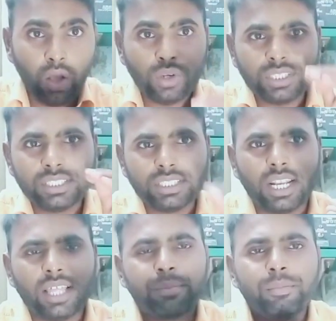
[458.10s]
और इसी
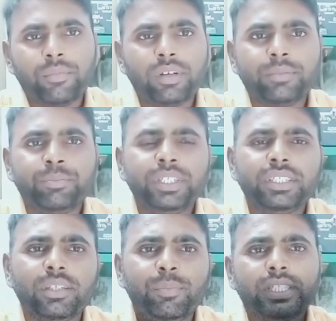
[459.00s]
तरह
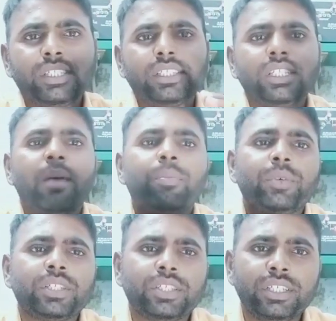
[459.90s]
20 से 25 दिन
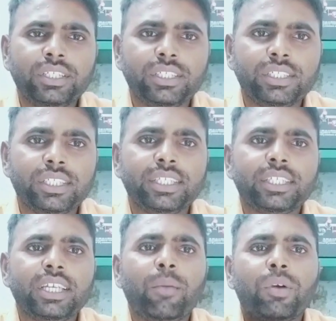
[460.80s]
आप स्टडी कीजिए
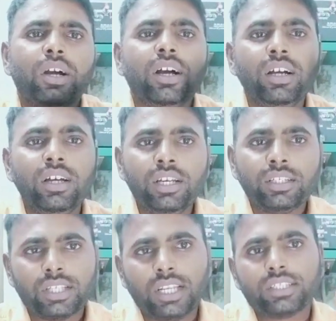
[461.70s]
देखिए आपका
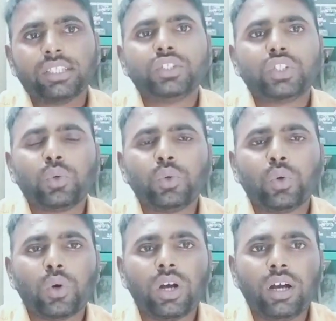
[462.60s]
सिलेक्शन ज़रूर
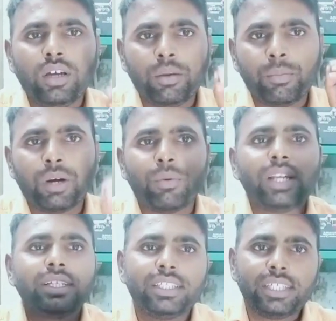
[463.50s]
होगा
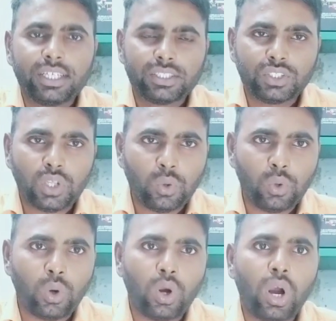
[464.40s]
भगवान की दया से
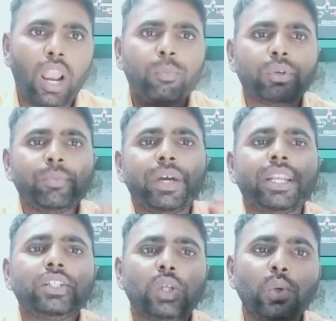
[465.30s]
ज़रूर होगा और आपकी
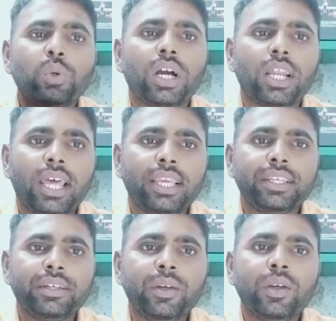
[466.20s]
मेहनत ज़रूर रंग लाएगी